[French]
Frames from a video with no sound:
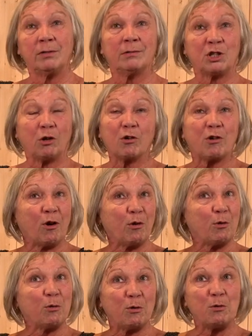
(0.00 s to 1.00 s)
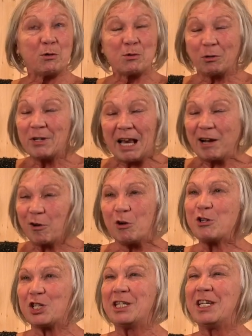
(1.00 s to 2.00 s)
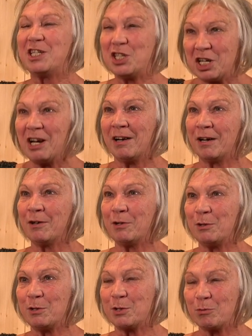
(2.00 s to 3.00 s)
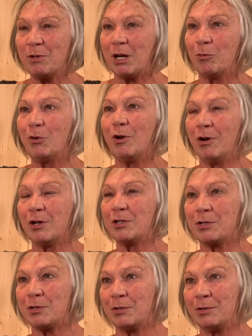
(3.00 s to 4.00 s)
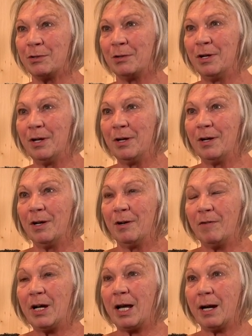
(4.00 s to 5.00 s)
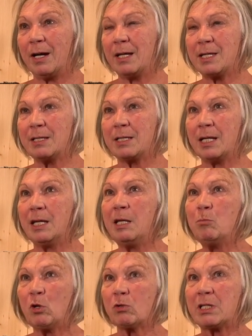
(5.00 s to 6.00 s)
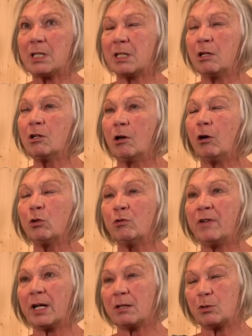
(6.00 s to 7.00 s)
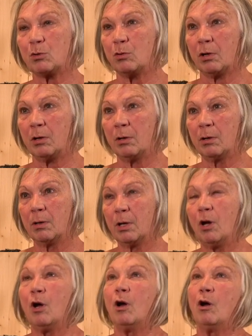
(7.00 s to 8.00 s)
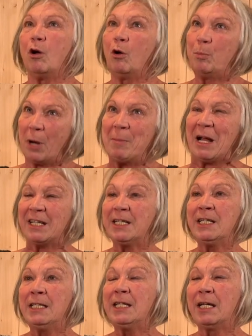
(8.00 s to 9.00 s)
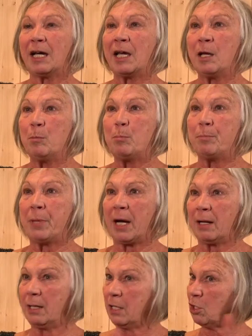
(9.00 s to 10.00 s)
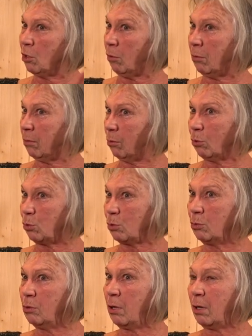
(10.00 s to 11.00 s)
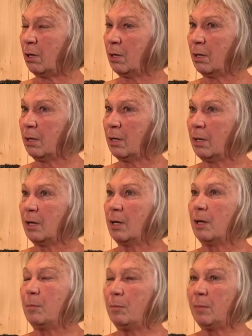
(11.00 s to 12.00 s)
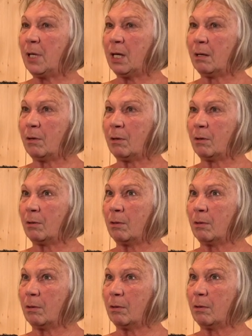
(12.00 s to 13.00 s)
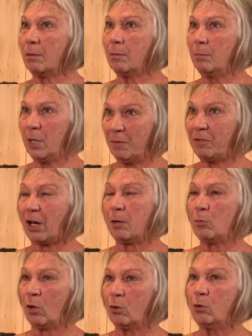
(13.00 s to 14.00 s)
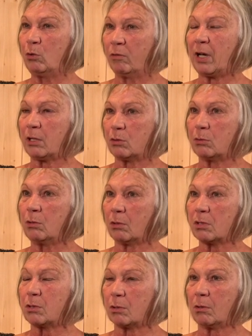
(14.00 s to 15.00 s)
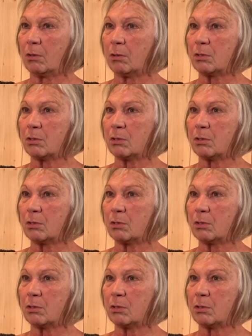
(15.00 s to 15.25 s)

j'ai encore le, son de la cloche des chiens euh, sous les roulottes. Euh, voilà, et c'était immense, c'était une grande ouverture. Euh, pas mal dénigrée par les gens autour, mais, vraiment une ouverture sur,